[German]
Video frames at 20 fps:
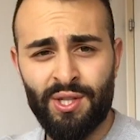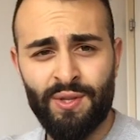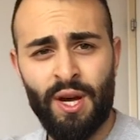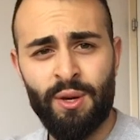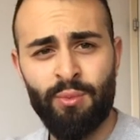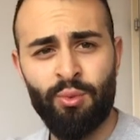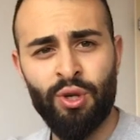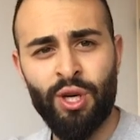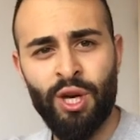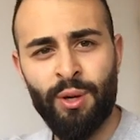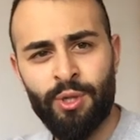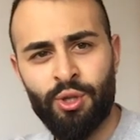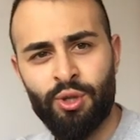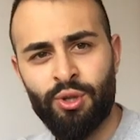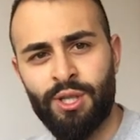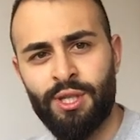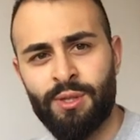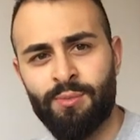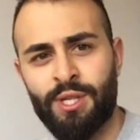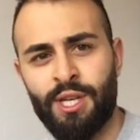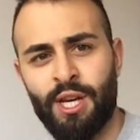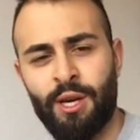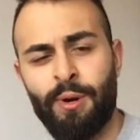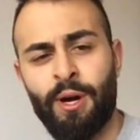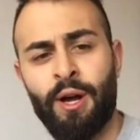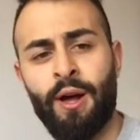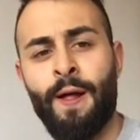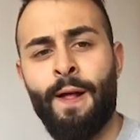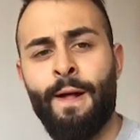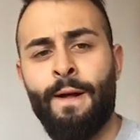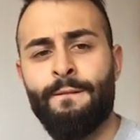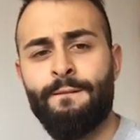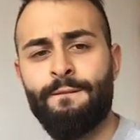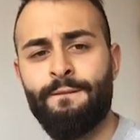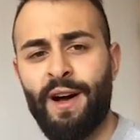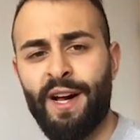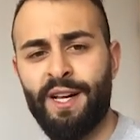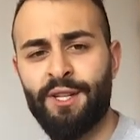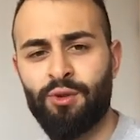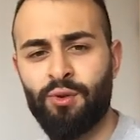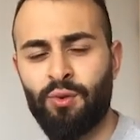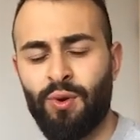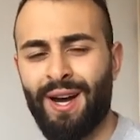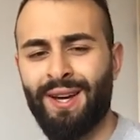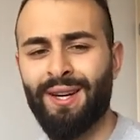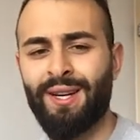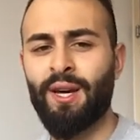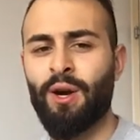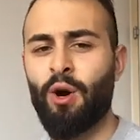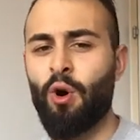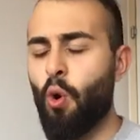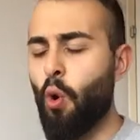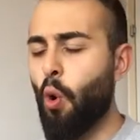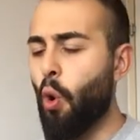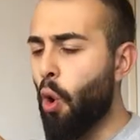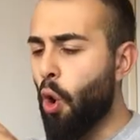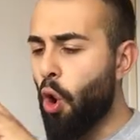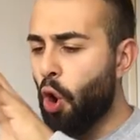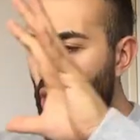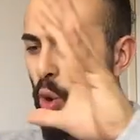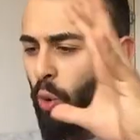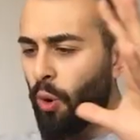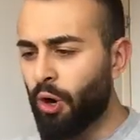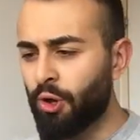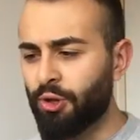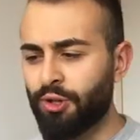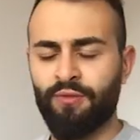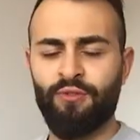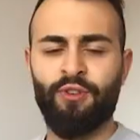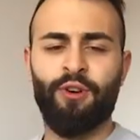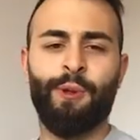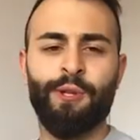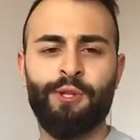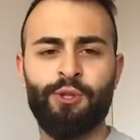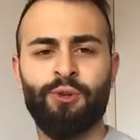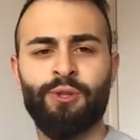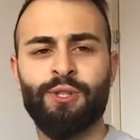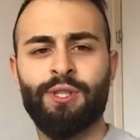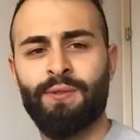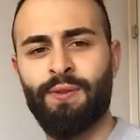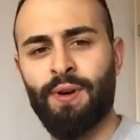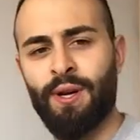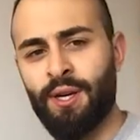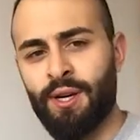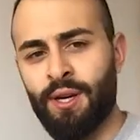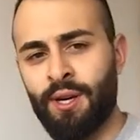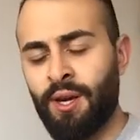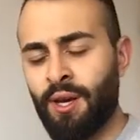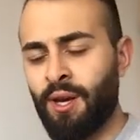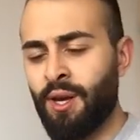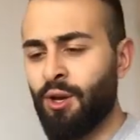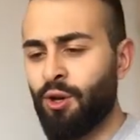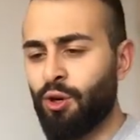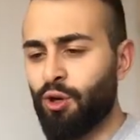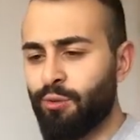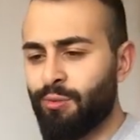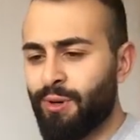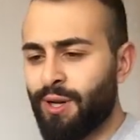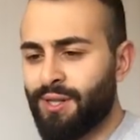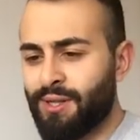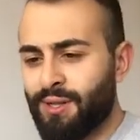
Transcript: Zwei Bücher habe ich zu diesem Thema. Falls du eine Allround-Informationsquelle über